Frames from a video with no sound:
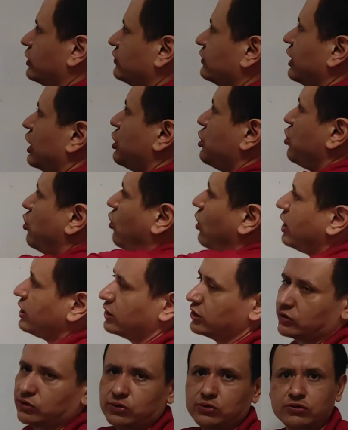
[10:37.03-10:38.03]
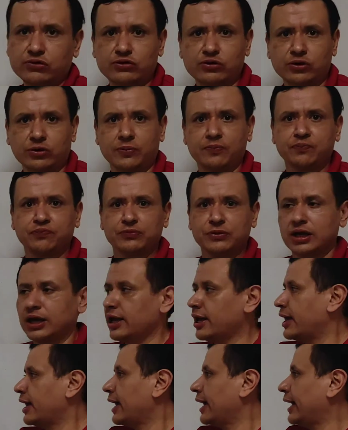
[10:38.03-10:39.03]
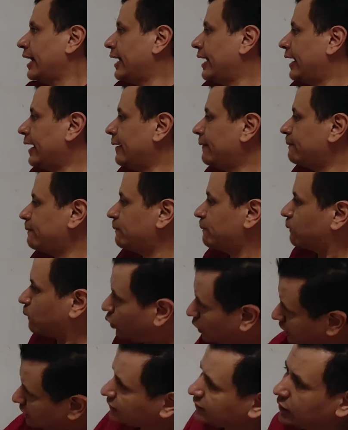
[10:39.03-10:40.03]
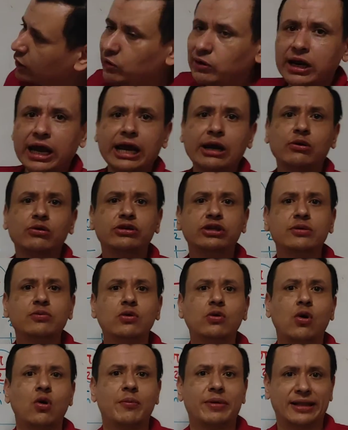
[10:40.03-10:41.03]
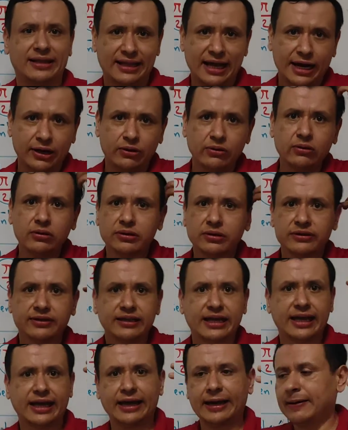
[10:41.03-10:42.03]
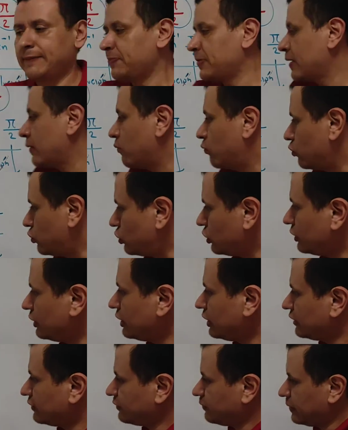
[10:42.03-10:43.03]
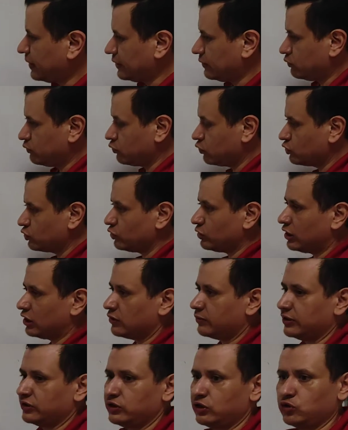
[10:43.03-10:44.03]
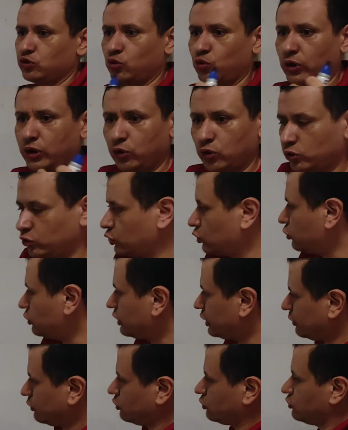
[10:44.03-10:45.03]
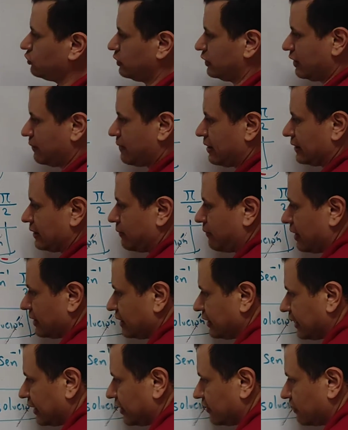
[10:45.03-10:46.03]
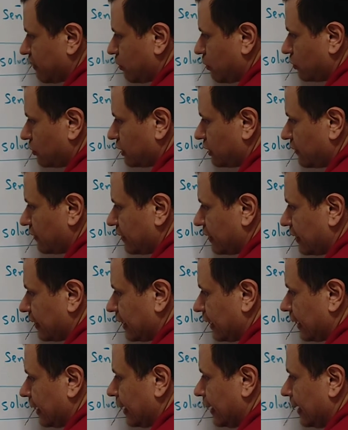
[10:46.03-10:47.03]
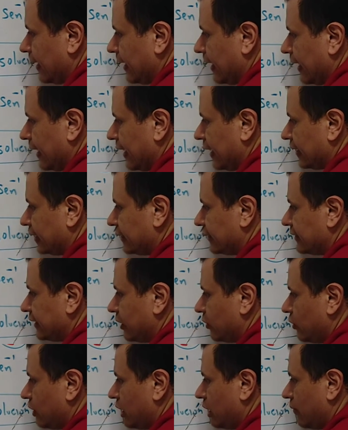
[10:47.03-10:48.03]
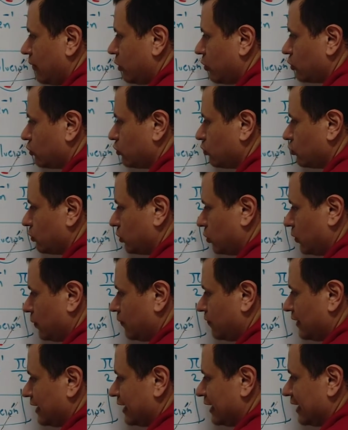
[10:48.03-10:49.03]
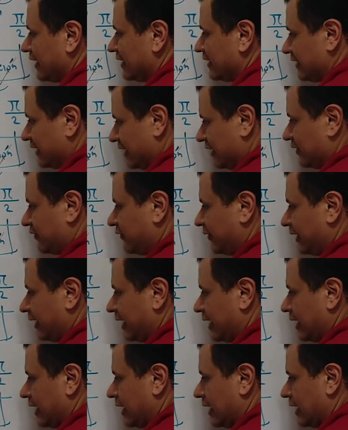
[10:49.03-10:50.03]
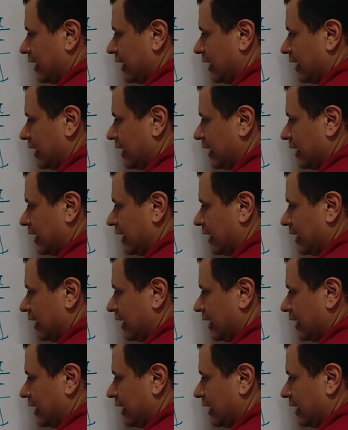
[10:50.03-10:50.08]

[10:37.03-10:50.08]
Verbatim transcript: es que no haya solución. Eh, Voy a hacer el último comentario. Eh, muchas, de las, muchas de las veces o en otros libros de matemáticas vamos a ver que el seno a la menos 1 significa